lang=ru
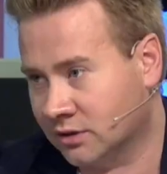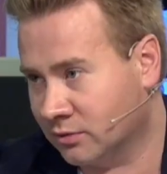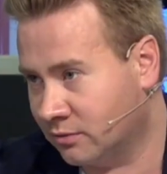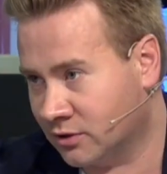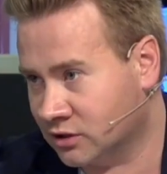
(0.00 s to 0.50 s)

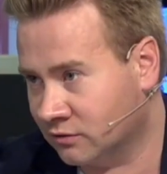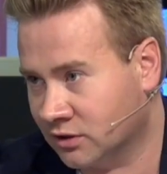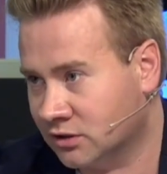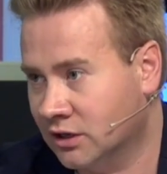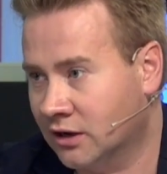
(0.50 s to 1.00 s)
тема домашнего
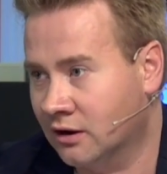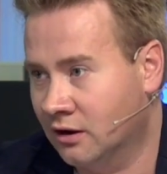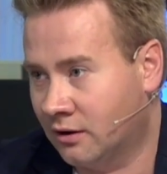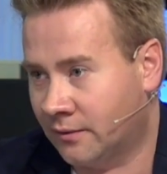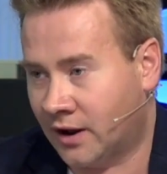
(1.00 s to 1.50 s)
насилия,
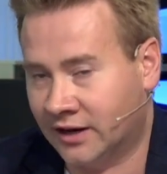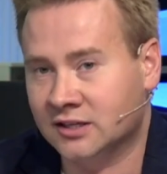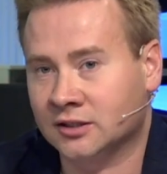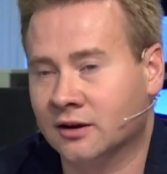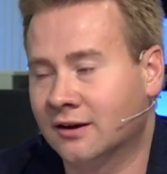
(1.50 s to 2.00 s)
а,
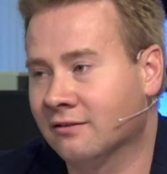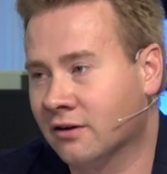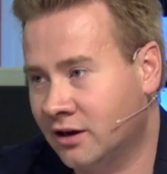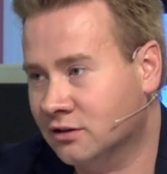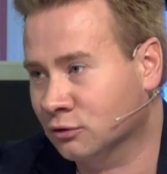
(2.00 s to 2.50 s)
они стали
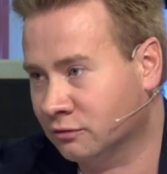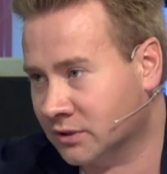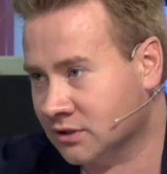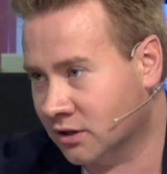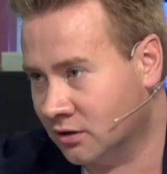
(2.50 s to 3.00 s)
говорить вот в
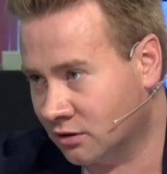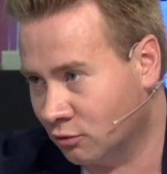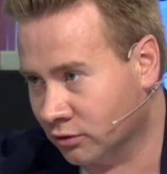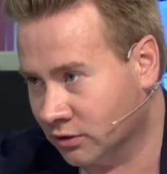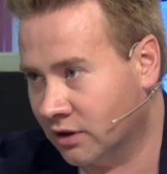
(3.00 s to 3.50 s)
последние
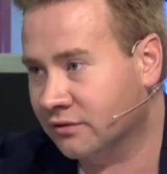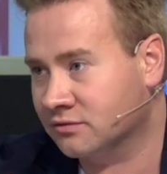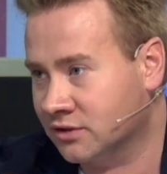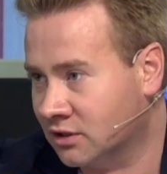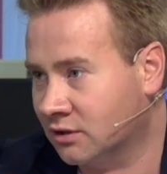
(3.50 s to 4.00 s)
годы, да, в
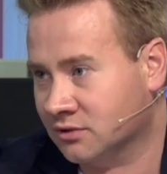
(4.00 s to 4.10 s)
связи да.